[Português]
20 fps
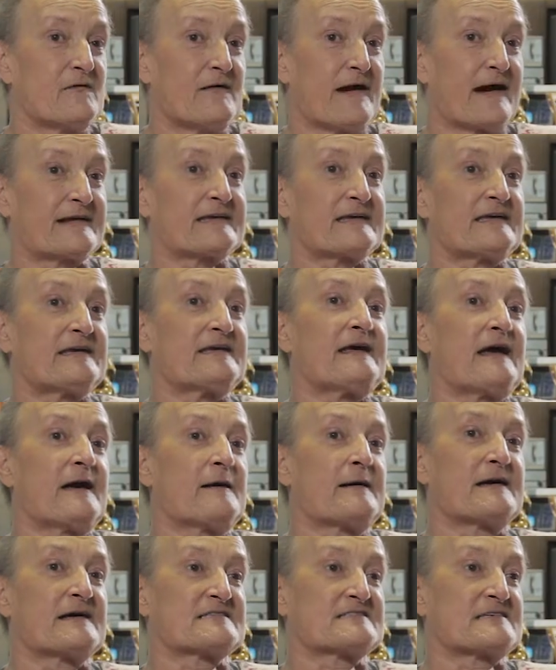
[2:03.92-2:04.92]
aqui
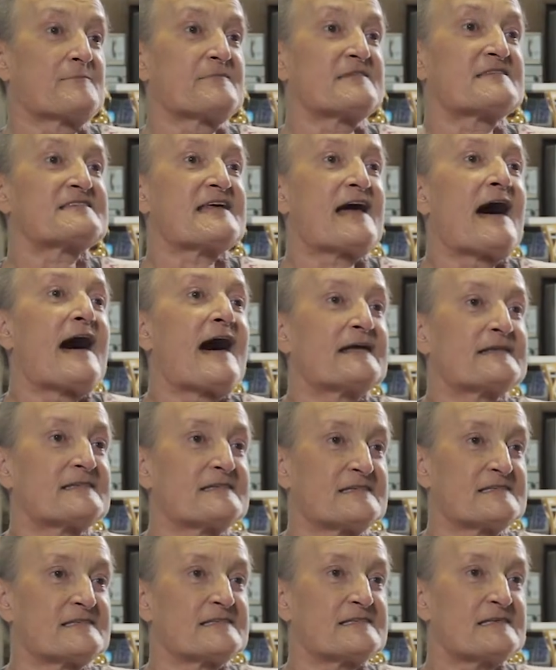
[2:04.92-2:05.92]
as
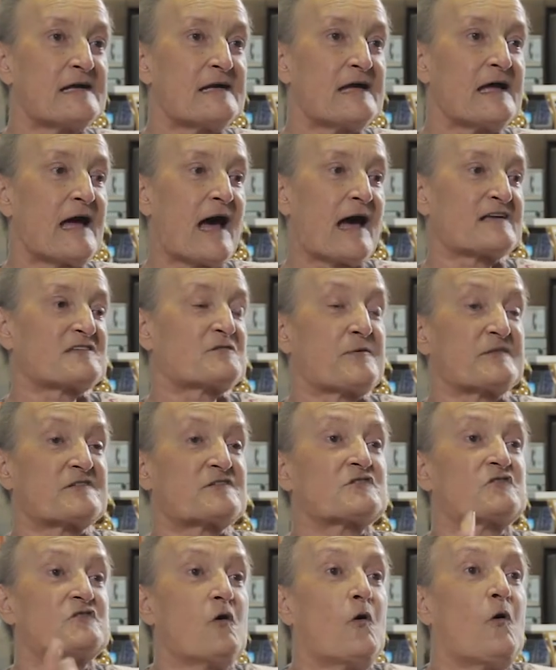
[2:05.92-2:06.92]
amizades, as
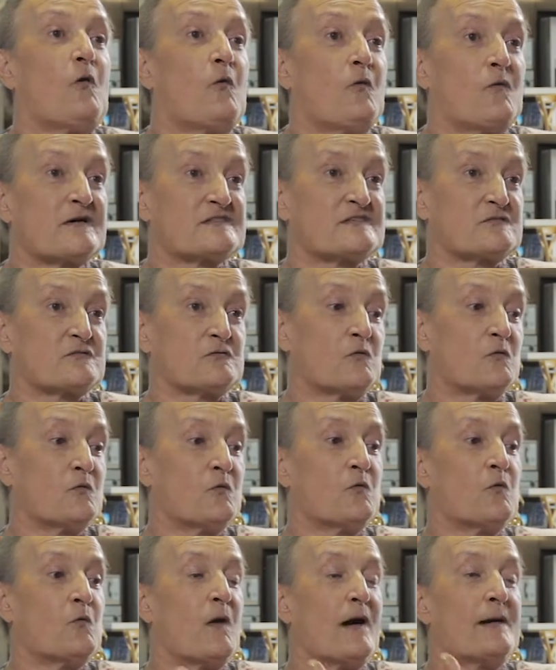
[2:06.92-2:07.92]
pessoas, o,
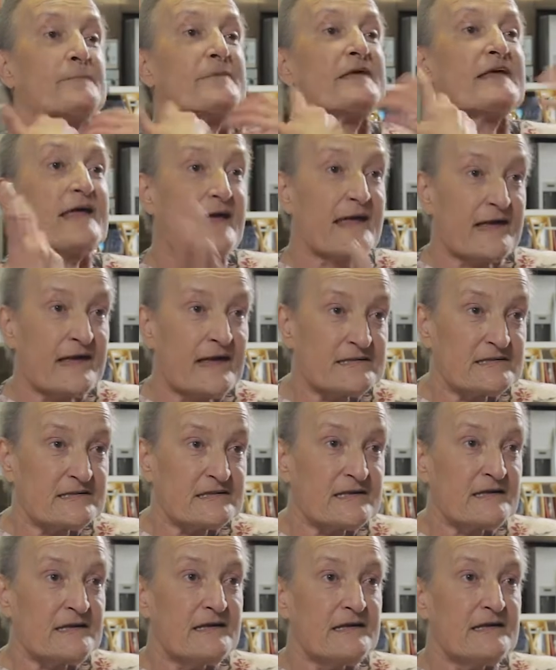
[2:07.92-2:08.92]
o
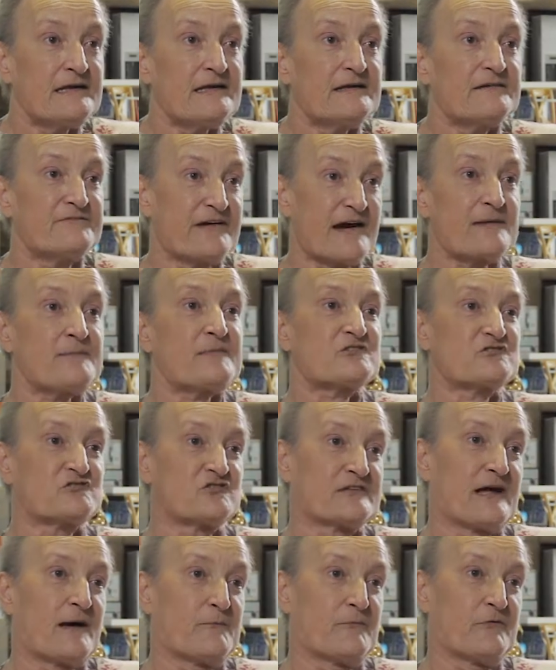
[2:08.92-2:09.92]
ambiente, vai me
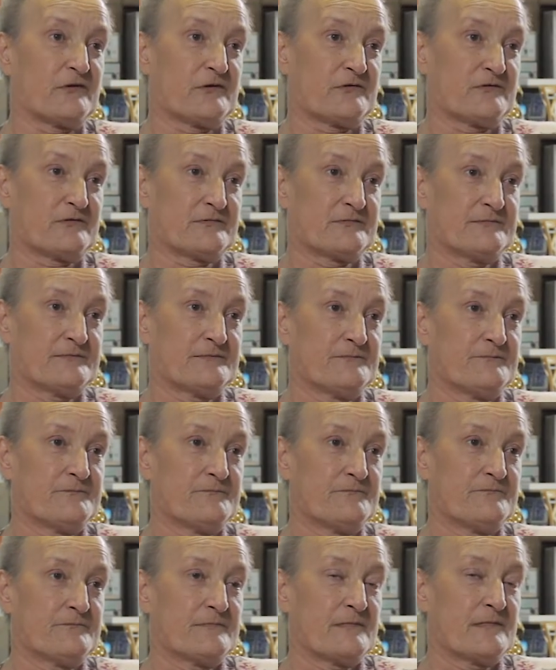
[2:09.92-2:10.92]
ajudar muito.
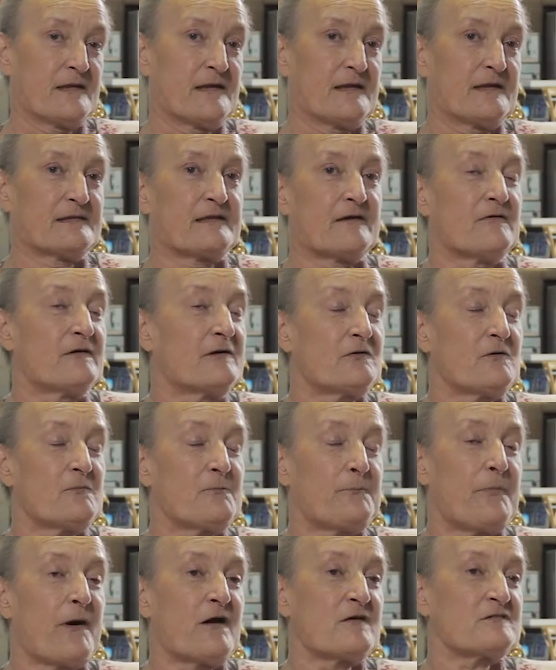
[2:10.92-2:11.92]
Então, eu não
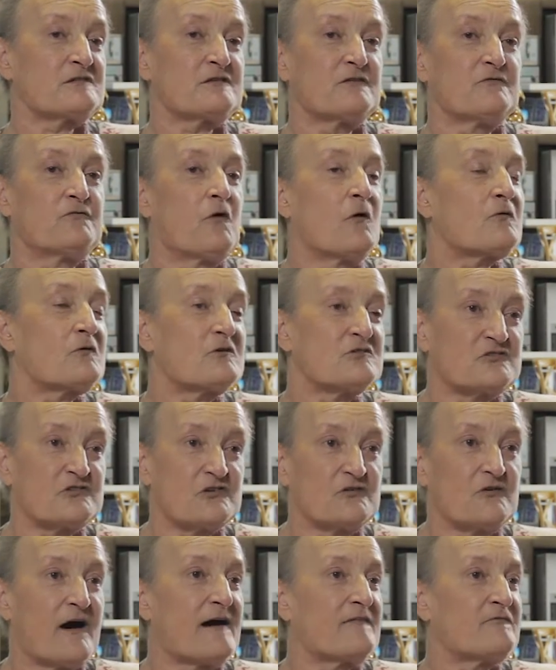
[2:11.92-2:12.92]
posso, eu vou
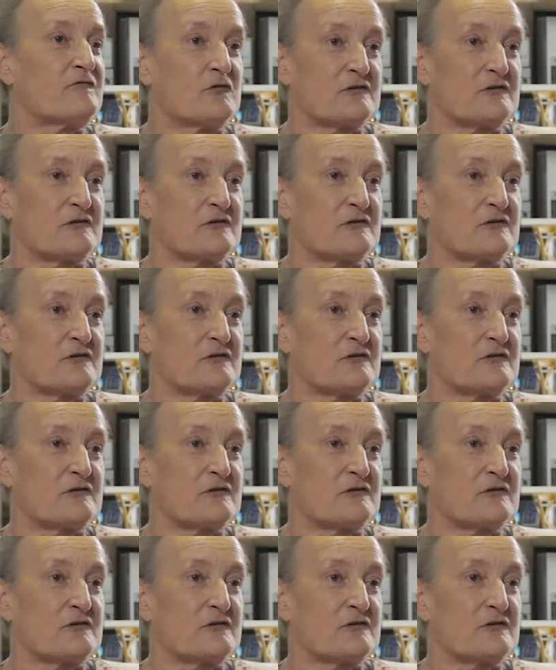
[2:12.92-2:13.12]
continuar, vou